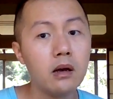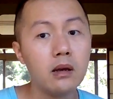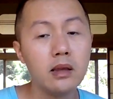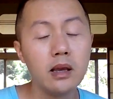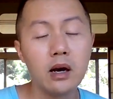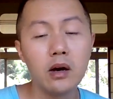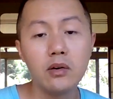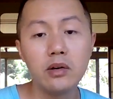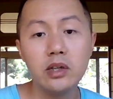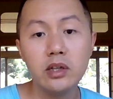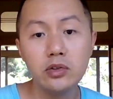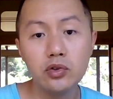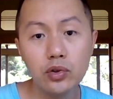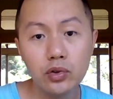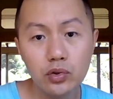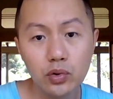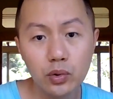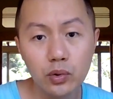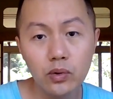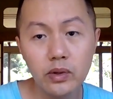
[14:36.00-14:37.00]
然后你
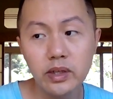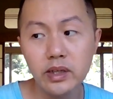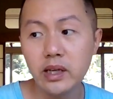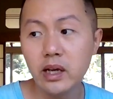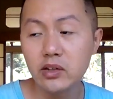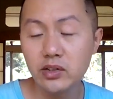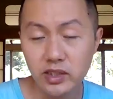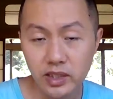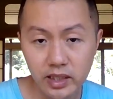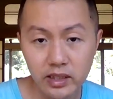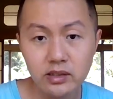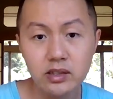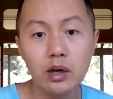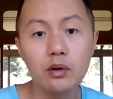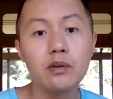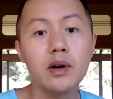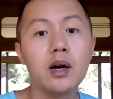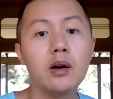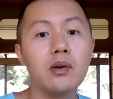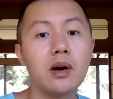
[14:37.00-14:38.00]
去处理，要先
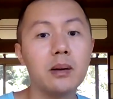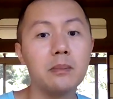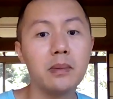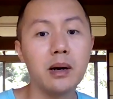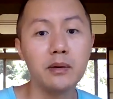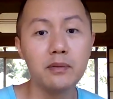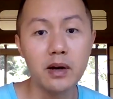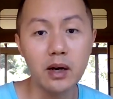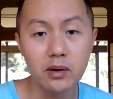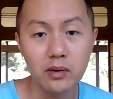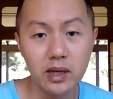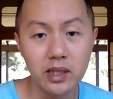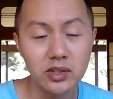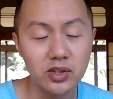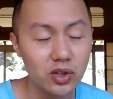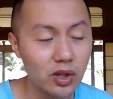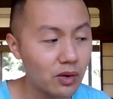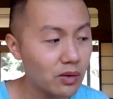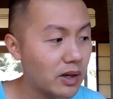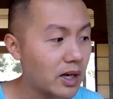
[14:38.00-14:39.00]
交罚款，把罚款
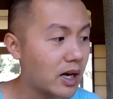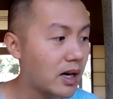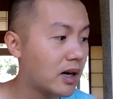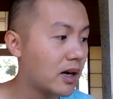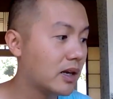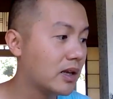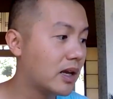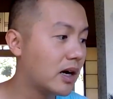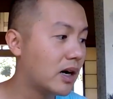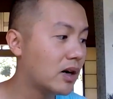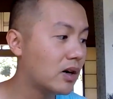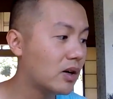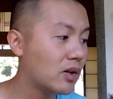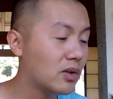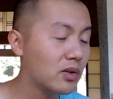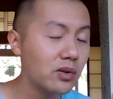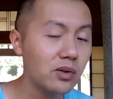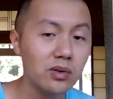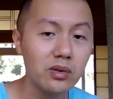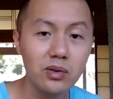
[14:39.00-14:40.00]
交了，然
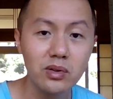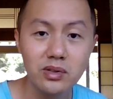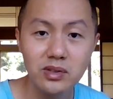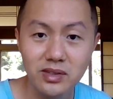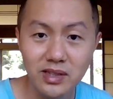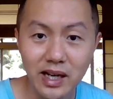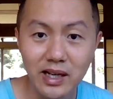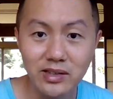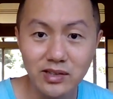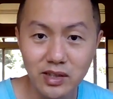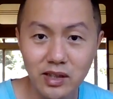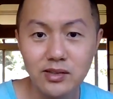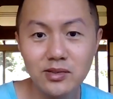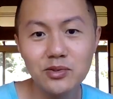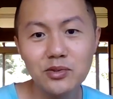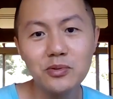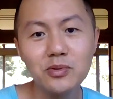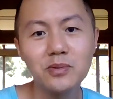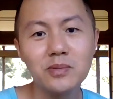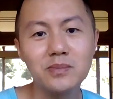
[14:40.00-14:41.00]
后再申
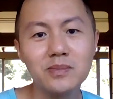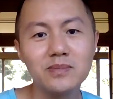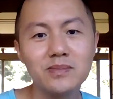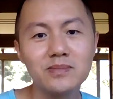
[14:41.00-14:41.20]
诉。